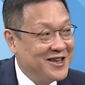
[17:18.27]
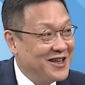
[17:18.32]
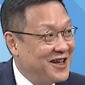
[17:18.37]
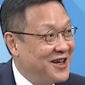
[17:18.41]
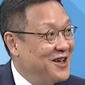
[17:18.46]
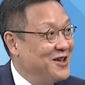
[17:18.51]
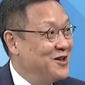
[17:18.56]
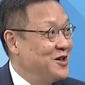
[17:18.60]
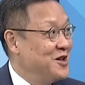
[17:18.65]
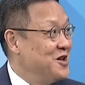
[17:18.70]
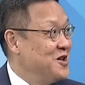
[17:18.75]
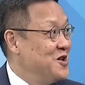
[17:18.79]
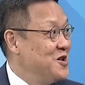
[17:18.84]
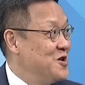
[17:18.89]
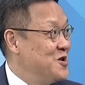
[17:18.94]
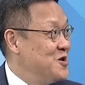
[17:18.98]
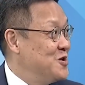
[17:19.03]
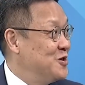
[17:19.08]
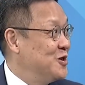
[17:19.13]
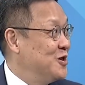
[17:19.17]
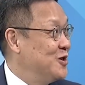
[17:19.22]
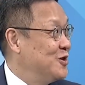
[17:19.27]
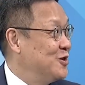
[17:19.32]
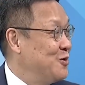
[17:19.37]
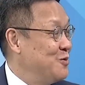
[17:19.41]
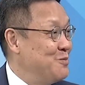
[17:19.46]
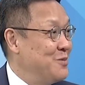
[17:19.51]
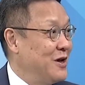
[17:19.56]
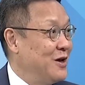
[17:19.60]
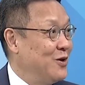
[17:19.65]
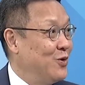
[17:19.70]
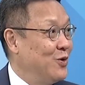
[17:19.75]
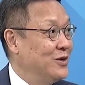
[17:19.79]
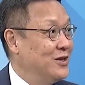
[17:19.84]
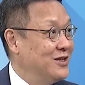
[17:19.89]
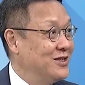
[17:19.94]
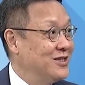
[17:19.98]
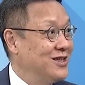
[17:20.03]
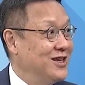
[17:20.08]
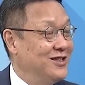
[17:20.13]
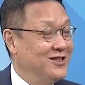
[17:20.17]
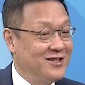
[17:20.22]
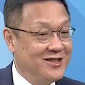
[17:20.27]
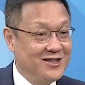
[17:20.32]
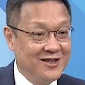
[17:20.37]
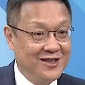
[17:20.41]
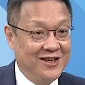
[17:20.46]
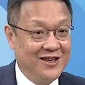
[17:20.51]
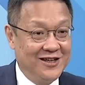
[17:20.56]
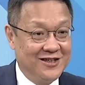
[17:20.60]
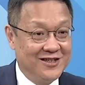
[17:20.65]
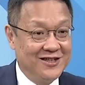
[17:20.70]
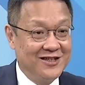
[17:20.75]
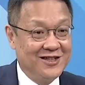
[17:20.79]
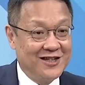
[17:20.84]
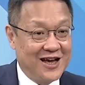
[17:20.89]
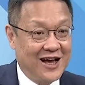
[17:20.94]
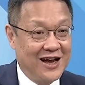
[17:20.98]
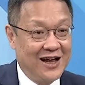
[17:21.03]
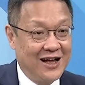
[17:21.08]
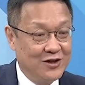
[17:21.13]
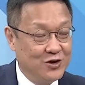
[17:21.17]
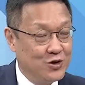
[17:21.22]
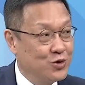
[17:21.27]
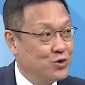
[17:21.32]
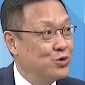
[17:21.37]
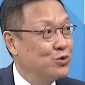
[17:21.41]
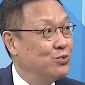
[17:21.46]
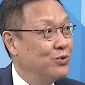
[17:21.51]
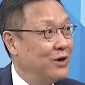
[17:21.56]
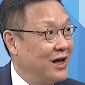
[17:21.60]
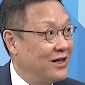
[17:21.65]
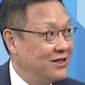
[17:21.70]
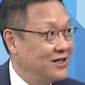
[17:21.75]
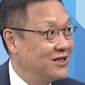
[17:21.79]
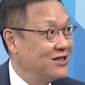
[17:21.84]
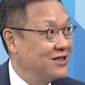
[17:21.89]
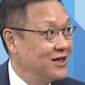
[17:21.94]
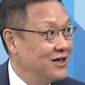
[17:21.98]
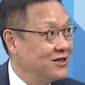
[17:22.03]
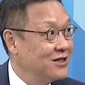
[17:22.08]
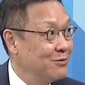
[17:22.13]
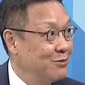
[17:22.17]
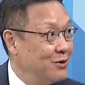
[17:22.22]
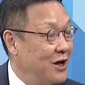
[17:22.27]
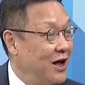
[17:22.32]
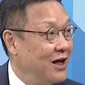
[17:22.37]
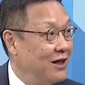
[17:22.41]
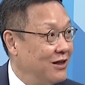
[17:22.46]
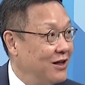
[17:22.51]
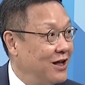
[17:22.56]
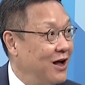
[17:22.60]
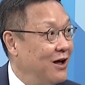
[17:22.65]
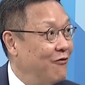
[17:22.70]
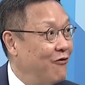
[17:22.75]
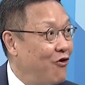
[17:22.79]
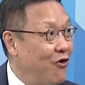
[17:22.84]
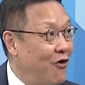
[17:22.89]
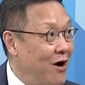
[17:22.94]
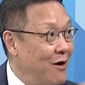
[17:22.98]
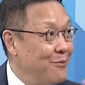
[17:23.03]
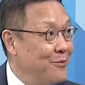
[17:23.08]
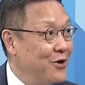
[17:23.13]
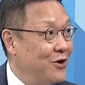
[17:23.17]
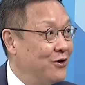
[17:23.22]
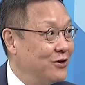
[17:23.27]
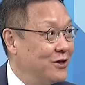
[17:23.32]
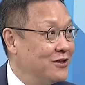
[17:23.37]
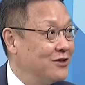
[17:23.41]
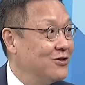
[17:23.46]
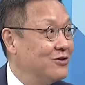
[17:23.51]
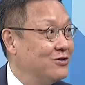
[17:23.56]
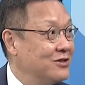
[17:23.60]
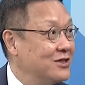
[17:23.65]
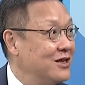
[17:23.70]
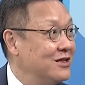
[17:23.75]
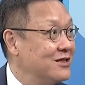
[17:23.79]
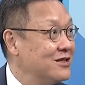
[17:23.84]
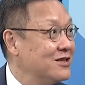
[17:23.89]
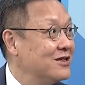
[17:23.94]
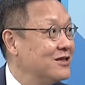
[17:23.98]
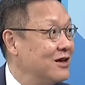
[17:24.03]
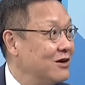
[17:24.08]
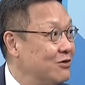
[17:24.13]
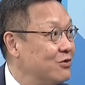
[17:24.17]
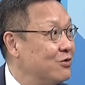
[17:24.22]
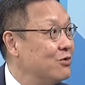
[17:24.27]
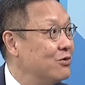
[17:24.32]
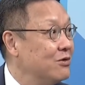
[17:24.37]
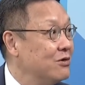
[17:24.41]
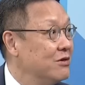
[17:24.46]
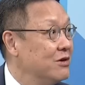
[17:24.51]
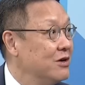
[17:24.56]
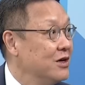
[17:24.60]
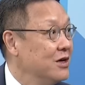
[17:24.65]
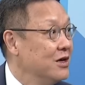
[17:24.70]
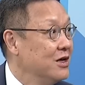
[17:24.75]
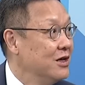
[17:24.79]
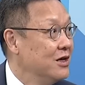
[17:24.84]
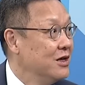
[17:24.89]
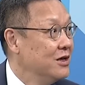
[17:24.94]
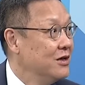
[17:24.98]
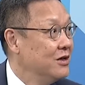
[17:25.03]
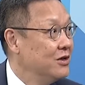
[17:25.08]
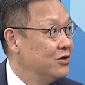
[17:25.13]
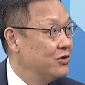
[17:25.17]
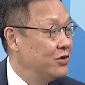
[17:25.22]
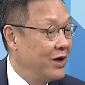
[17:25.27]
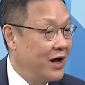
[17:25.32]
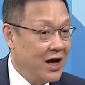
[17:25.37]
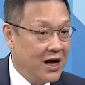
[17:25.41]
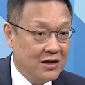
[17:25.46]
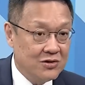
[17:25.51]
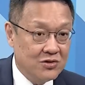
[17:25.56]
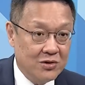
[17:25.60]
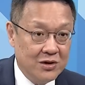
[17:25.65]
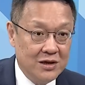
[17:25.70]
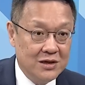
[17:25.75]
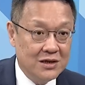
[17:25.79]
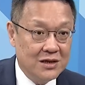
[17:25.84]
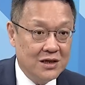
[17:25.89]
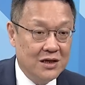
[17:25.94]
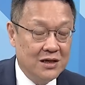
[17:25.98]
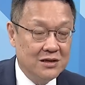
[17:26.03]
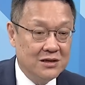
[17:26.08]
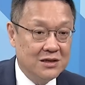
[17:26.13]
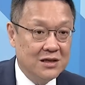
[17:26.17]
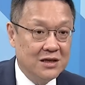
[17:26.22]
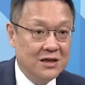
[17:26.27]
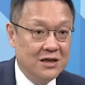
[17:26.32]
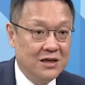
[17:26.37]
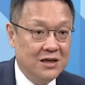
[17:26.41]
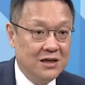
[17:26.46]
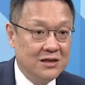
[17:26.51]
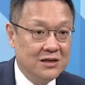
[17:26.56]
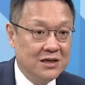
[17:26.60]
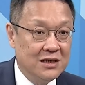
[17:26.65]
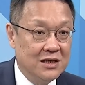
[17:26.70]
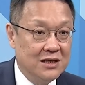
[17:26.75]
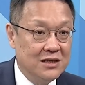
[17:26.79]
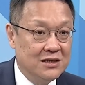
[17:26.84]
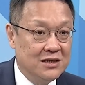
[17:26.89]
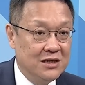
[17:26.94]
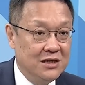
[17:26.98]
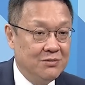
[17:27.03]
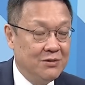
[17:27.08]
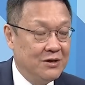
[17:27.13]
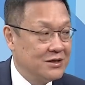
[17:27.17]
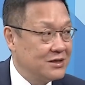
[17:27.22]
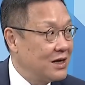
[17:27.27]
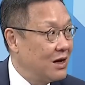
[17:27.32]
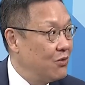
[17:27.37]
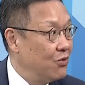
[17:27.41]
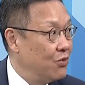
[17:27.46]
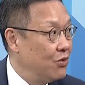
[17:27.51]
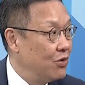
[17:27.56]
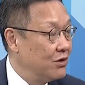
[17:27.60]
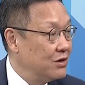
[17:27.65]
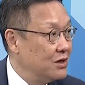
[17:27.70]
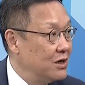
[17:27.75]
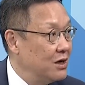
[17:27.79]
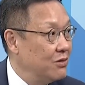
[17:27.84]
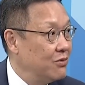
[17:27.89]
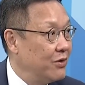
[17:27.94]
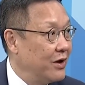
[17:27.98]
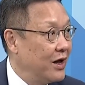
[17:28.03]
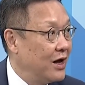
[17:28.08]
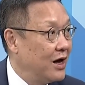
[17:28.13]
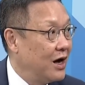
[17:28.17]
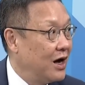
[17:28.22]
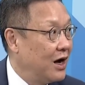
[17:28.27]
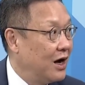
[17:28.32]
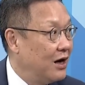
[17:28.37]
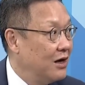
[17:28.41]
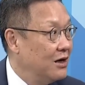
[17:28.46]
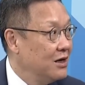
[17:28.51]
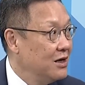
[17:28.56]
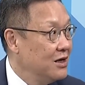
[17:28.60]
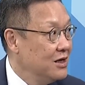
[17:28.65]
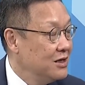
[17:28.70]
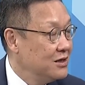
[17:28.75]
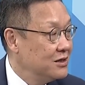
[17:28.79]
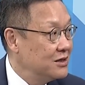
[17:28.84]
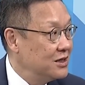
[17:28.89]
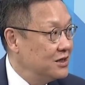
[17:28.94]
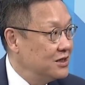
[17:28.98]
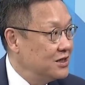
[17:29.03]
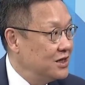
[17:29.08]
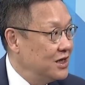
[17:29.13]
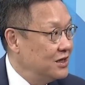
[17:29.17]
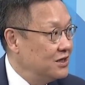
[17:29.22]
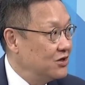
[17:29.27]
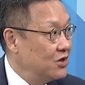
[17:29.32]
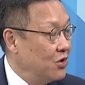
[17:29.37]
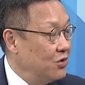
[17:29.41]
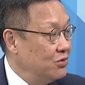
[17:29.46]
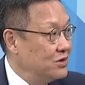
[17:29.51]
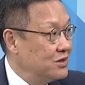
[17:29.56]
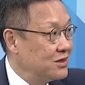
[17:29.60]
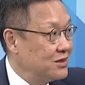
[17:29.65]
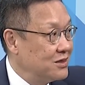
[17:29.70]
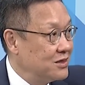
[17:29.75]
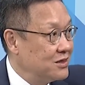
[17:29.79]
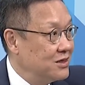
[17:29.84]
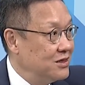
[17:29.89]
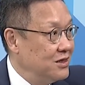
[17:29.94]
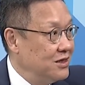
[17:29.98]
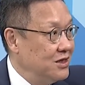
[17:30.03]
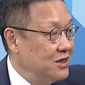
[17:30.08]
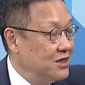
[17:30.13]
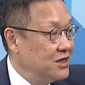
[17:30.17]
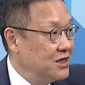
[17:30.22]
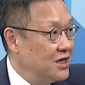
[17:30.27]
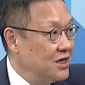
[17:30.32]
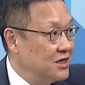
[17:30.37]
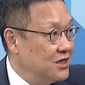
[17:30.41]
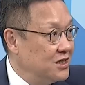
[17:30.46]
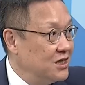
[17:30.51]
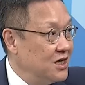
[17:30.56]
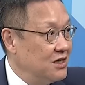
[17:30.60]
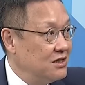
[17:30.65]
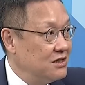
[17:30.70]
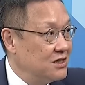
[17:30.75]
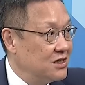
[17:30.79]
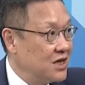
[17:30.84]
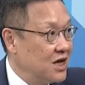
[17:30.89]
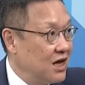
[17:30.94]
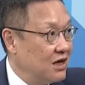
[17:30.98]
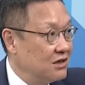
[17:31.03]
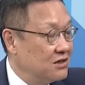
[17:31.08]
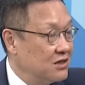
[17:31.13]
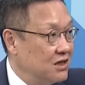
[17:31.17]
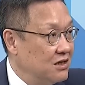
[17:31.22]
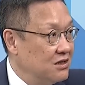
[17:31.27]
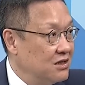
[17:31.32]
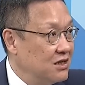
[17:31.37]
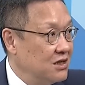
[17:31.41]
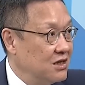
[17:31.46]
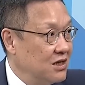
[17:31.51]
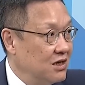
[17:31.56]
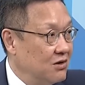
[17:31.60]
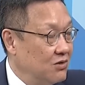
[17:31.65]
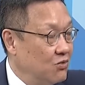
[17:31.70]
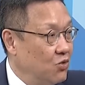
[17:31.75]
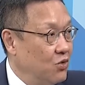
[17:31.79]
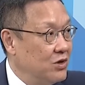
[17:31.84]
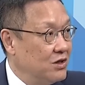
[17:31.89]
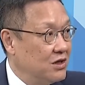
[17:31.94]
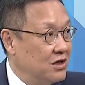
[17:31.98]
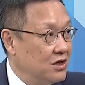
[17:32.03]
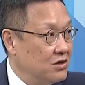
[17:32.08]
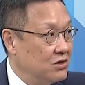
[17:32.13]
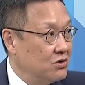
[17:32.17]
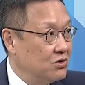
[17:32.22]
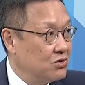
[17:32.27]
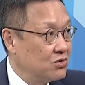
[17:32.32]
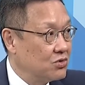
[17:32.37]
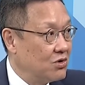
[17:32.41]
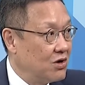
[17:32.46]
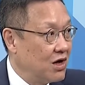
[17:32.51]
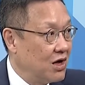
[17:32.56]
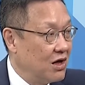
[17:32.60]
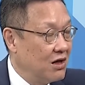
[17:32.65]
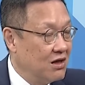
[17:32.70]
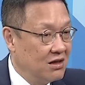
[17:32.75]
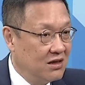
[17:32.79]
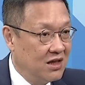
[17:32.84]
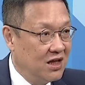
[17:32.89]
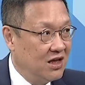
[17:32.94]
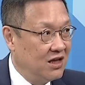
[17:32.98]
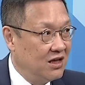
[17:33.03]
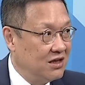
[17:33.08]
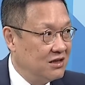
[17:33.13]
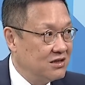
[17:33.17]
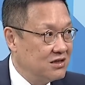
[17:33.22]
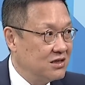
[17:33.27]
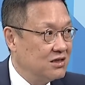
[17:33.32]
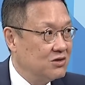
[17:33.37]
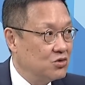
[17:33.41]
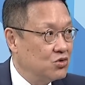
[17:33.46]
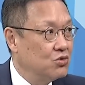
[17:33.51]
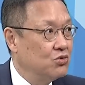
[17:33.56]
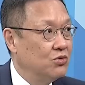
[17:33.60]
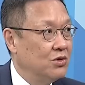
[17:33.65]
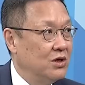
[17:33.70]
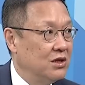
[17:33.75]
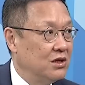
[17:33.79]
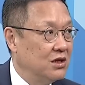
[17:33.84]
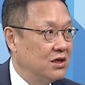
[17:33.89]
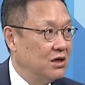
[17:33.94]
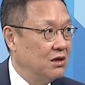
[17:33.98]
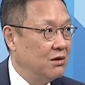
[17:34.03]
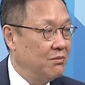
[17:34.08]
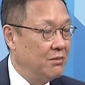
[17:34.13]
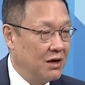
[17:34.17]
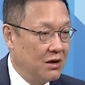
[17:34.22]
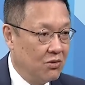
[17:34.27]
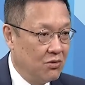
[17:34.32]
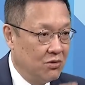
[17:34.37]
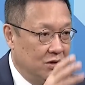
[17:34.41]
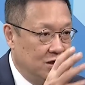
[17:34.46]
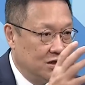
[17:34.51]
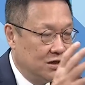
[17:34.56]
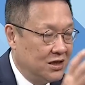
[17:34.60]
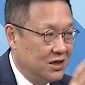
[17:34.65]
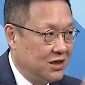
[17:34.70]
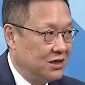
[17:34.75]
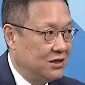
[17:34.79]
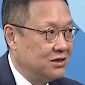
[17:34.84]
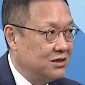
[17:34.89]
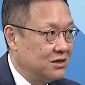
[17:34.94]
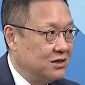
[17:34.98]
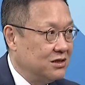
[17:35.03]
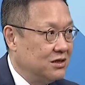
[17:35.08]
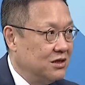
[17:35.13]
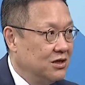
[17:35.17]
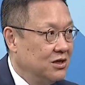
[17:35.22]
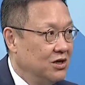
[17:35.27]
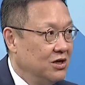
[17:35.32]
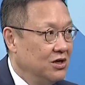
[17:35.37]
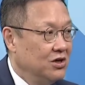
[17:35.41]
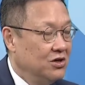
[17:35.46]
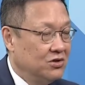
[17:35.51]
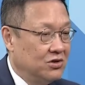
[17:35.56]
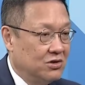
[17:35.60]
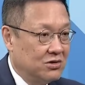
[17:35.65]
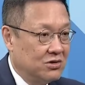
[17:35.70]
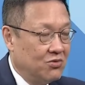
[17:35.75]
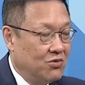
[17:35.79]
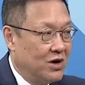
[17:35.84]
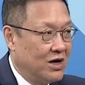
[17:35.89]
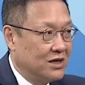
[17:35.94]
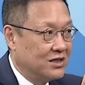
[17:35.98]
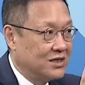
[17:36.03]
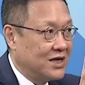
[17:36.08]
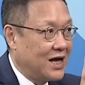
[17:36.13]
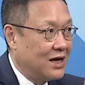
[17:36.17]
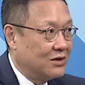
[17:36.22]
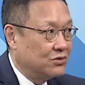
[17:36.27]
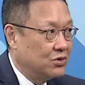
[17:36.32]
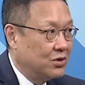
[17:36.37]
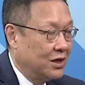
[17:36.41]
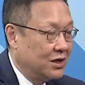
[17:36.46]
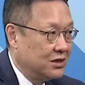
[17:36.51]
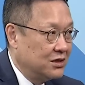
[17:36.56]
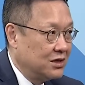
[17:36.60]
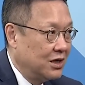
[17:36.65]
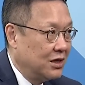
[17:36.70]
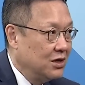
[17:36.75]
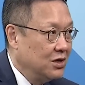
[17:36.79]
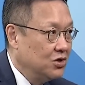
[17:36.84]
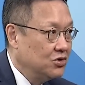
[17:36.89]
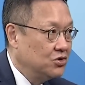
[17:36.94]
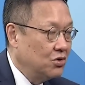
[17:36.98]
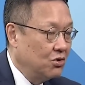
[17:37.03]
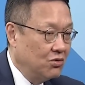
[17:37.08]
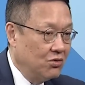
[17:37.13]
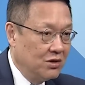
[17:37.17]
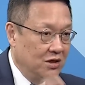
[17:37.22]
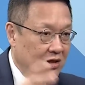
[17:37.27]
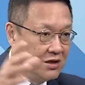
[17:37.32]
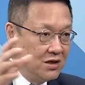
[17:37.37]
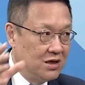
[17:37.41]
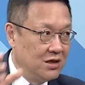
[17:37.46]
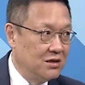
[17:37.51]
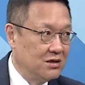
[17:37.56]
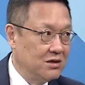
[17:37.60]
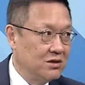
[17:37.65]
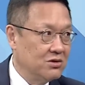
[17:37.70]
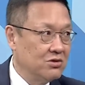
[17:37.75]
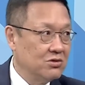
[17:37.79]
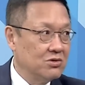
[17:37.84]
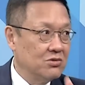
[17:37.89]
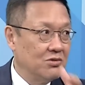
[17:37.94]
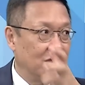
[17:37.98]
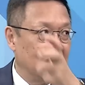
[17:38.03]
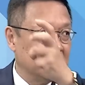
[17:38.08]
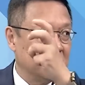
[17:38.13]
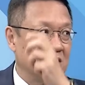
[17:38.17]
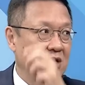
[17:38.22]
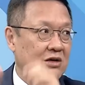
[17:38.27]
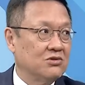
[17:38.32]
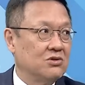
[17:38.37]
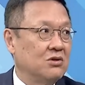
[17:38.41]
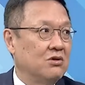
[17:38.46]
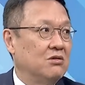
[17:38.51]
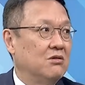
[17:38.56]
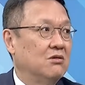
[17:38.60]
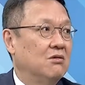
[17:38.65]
呢。这种美国的政治体制下来就出来这些这么很很荒谬的这种政治人物，没错，对啊，所以这个这个这个基本上我认为哈，这些都只是一些现象，真正的问题就是说体制出问题，美国的体制就是往下垂着，中国的体制就是往上走。